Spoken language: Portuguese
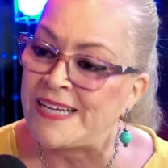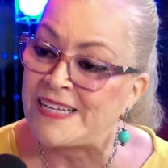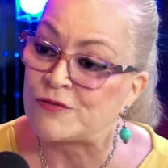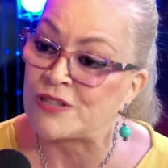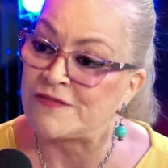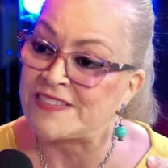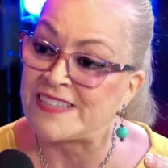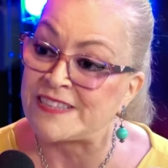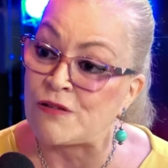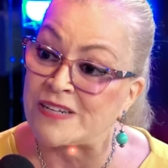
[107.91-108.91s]
Quer Toda dizer... vez
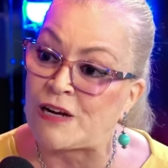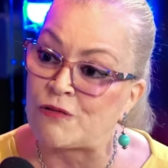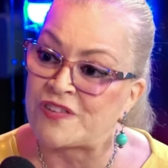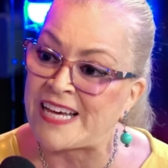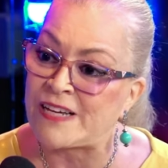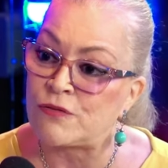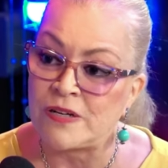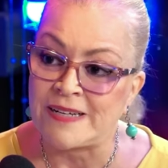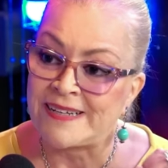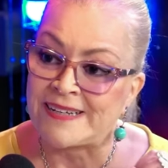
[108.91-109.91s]
que tem um grau zero,
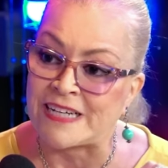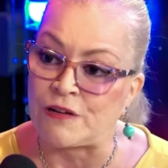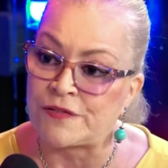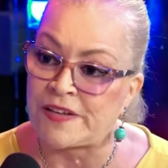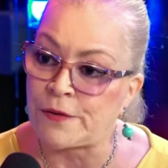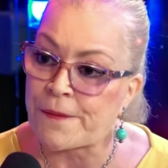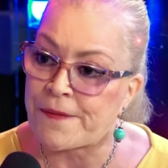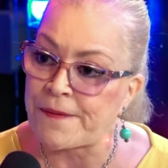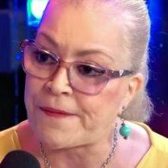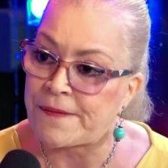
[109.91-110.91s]
grau zero,
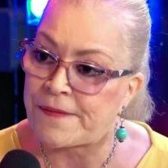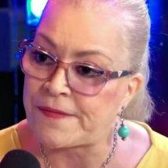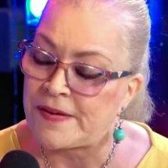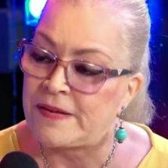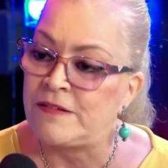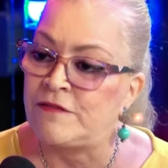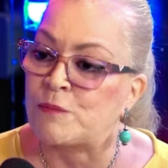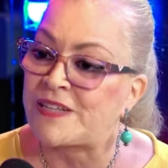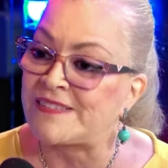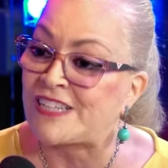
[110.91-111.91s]
sh, sh, sh,
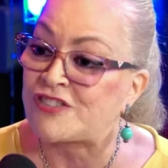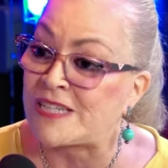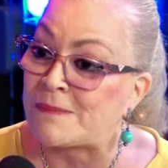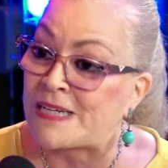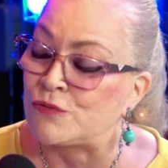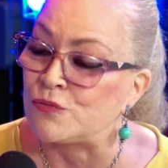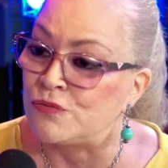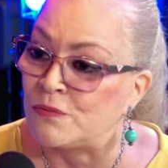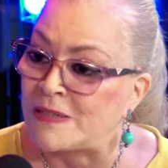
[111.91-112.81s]
vamos tentar tirar Maduro.